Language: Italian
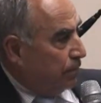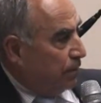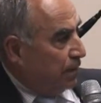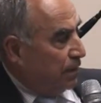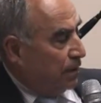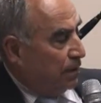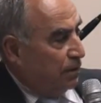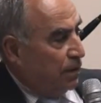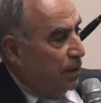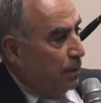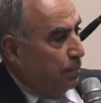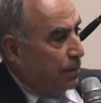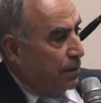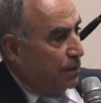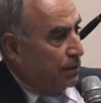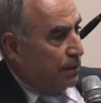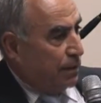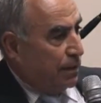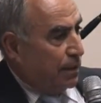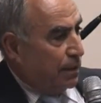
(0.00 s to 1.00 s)
devi
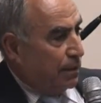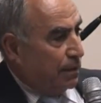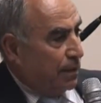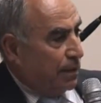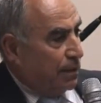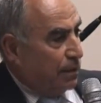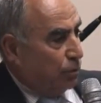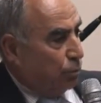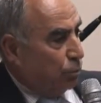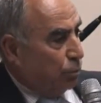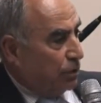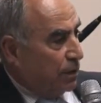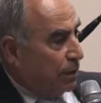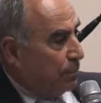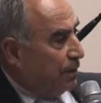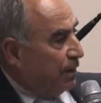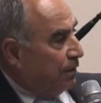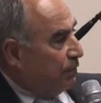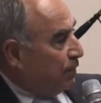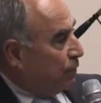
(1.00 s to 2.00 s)
partire dall'industria
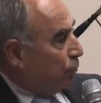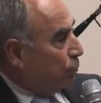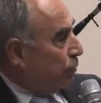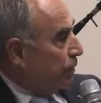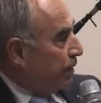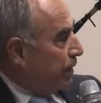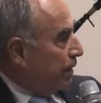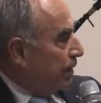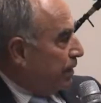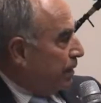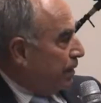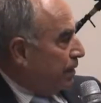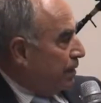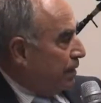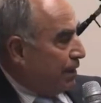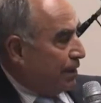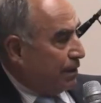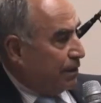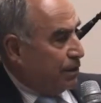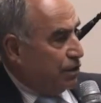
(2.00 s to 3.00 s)
manifatturiera,
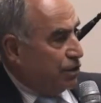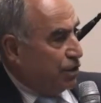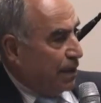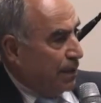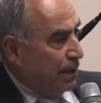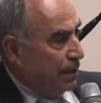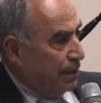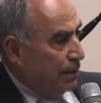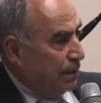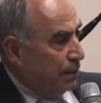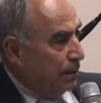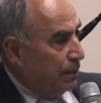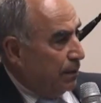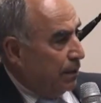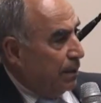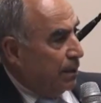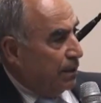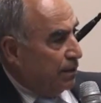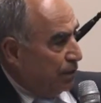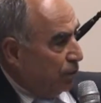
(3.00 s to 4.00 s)
artigiana
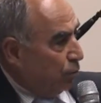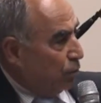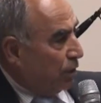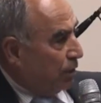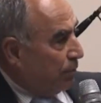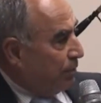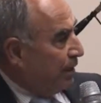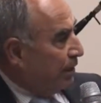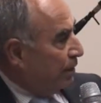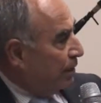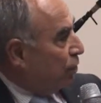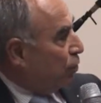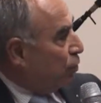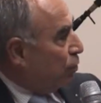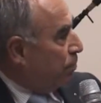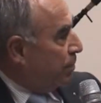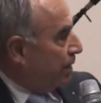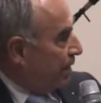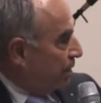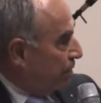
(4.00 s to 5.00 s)
e sicuramente il
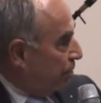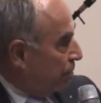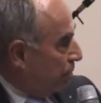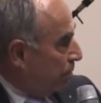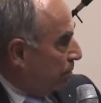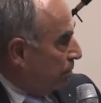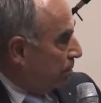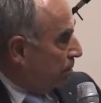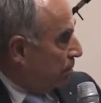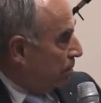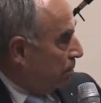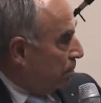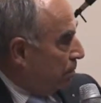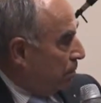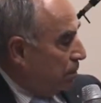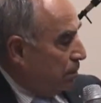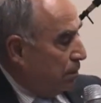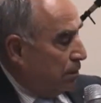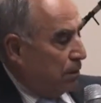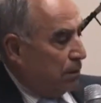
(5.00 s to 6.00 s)
commercio.
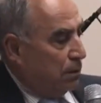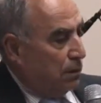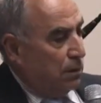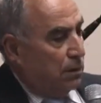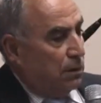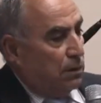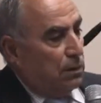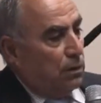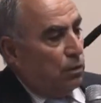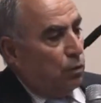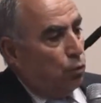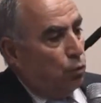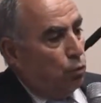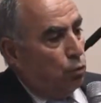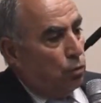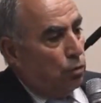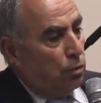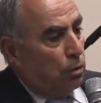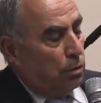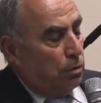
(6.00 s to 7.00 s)

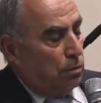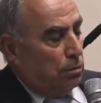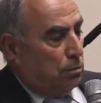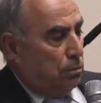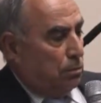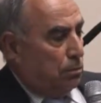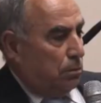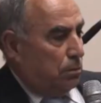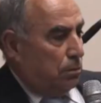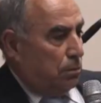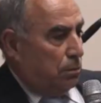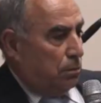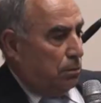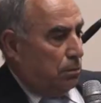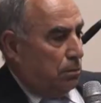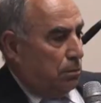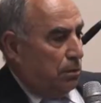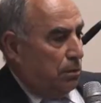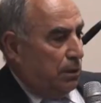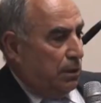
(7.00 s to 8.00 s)
Lugo,
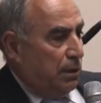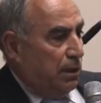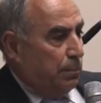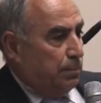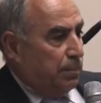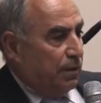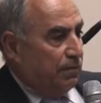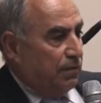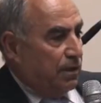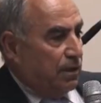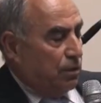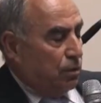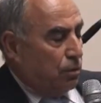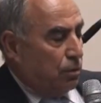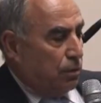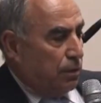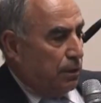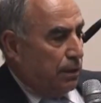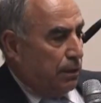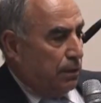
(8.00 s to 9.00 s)
il
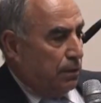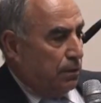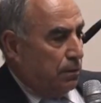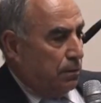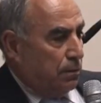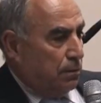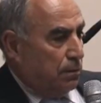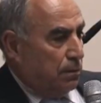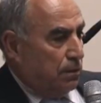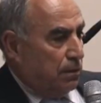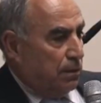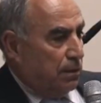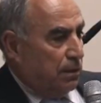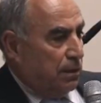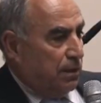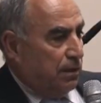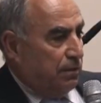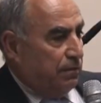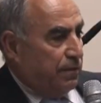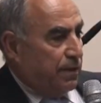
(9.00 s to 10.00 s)
pavaglione
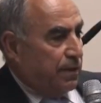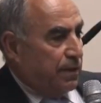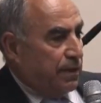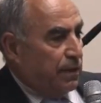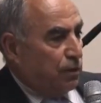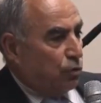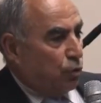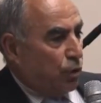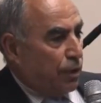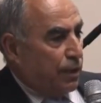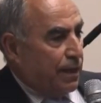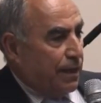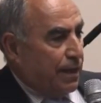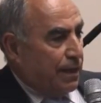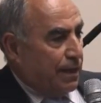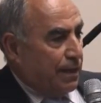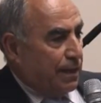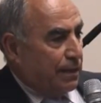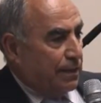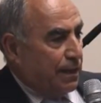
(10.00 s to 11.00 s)
deve
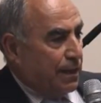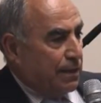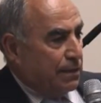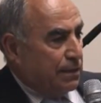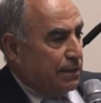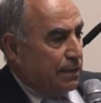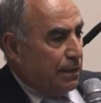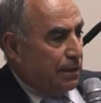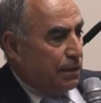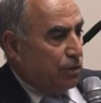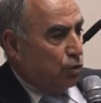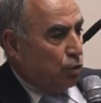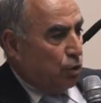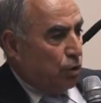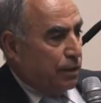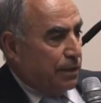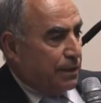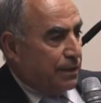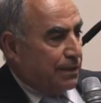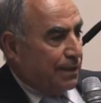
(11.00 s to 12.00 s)
ritornare ad essere
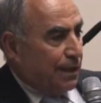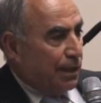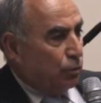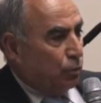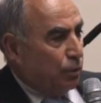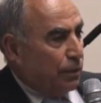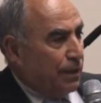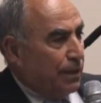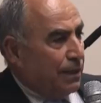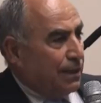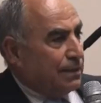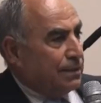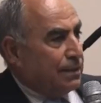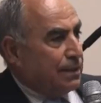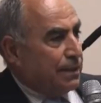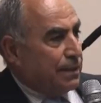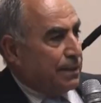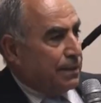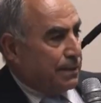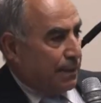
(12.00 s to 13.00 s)
ciò che è stato
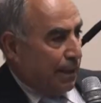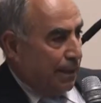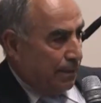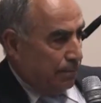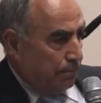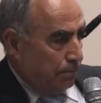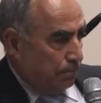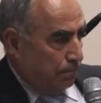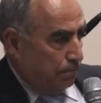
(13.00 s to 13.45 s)
nell'antichità,